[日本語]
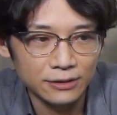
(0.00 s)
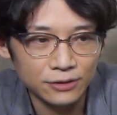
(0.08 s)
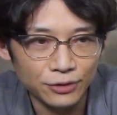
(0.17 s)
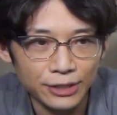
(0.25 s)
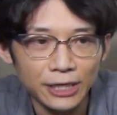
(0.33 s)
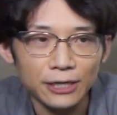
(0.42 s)

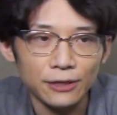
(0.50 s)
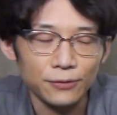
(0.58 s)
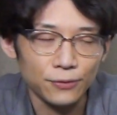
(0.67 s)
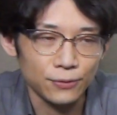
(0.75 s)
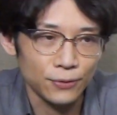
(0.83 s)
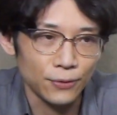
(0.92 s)
それは何かと
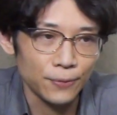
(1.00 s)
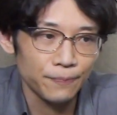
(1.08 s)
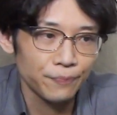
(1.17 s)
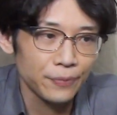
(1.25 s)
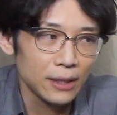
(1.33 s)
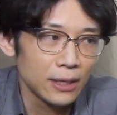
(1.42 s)
いうと
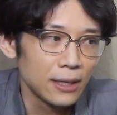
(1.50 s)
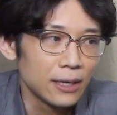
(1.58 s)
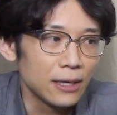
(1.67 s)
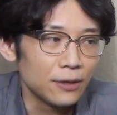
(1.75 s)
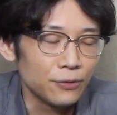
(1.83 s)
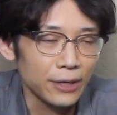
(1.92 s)

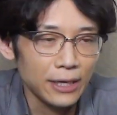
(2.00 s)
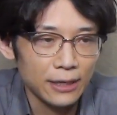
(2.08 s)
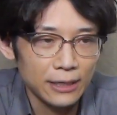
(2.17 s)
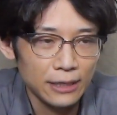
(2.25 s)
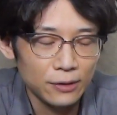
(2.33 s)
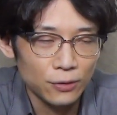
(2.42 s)
あの英
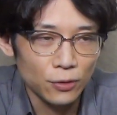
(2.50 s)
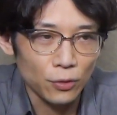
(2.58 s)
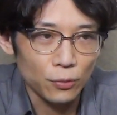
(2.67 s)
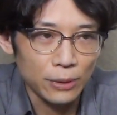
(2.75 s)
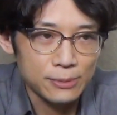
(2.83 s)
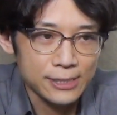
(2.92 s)
検
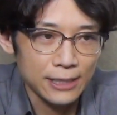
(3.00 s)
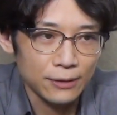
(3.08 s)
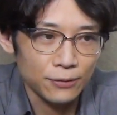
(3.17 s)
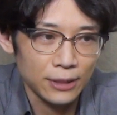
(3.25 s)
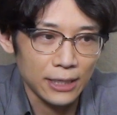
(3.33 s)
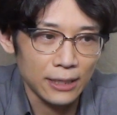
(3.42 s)
の
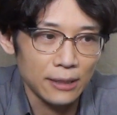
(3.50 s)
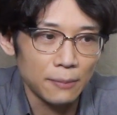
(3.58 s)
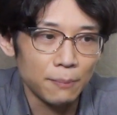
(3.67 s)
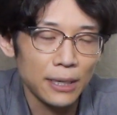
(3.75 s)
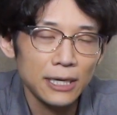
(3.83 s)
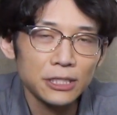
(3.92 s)
ウェブサイトに
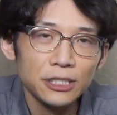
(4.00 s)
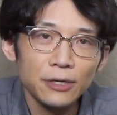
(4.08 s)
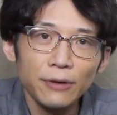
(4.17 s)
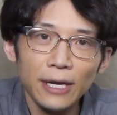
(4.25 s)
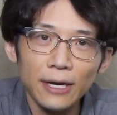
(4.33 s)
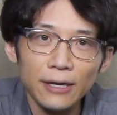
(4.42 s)

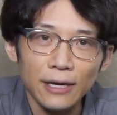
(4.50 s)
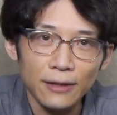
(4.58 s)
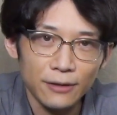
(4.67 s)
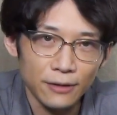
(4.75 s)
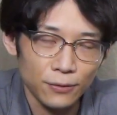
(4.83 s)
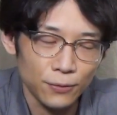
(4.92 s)
バーチャル英
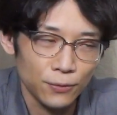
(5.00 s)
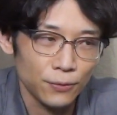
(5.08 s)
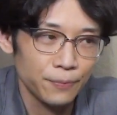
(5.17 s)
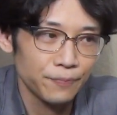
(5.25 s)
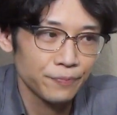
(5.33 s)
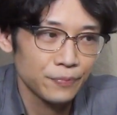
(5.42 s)
検っていう
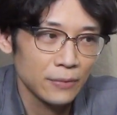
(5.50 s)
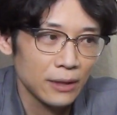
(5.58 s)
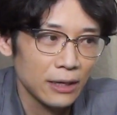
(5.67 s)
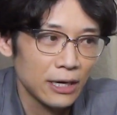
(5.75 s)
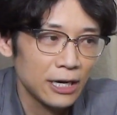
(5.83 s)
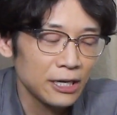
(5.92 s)

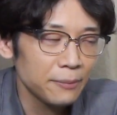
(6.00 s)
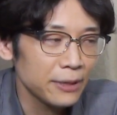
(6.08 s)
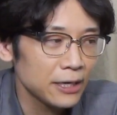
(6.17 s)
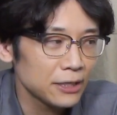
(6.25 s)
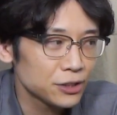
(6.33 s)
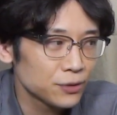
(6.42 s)

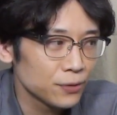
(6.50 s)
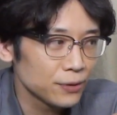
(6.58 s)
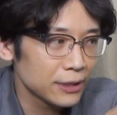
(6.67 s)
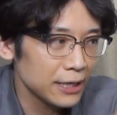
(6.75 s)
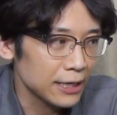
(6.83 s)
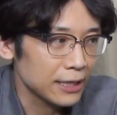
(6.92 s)

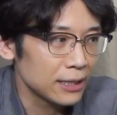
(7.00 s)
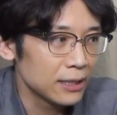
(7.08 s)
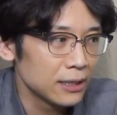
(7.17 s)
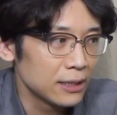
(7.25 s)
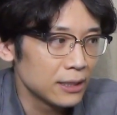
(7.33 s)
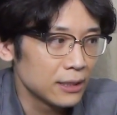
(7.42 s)
アニメーションで
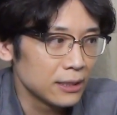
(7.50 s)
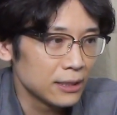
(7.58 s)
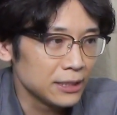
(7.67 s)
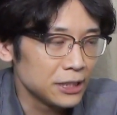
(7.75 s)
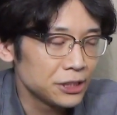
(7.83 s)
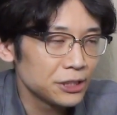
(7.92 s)

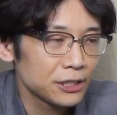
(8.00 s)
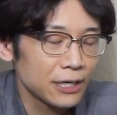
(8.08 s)
二次試